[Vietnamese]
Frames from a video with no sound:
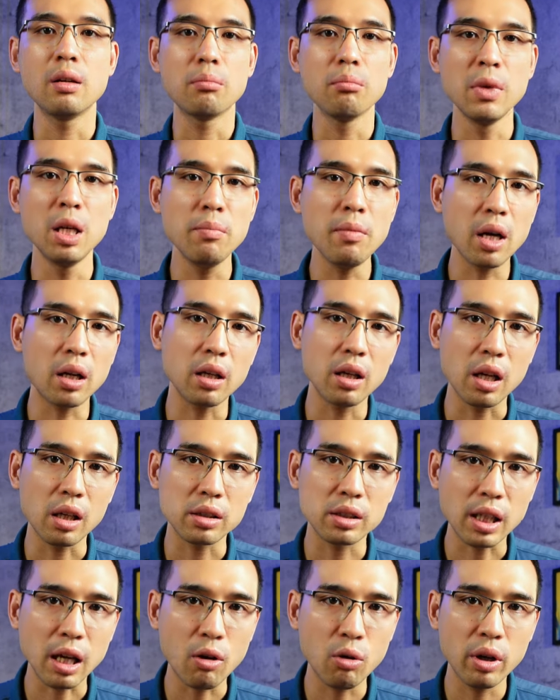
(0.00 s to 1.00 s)
bí mật ở đằng
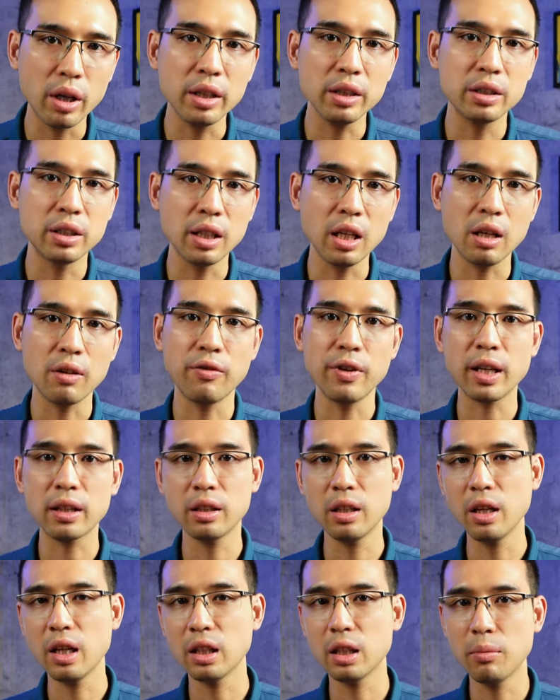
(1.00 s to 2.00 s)
sau đấy chính là
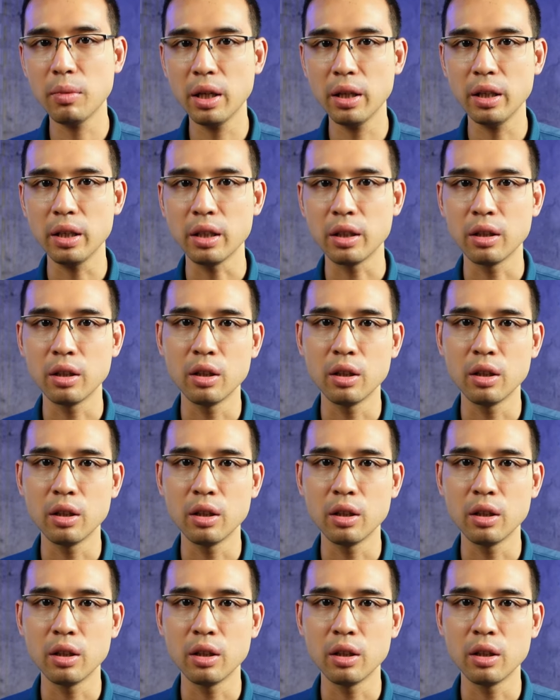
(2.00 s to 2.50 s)
vector database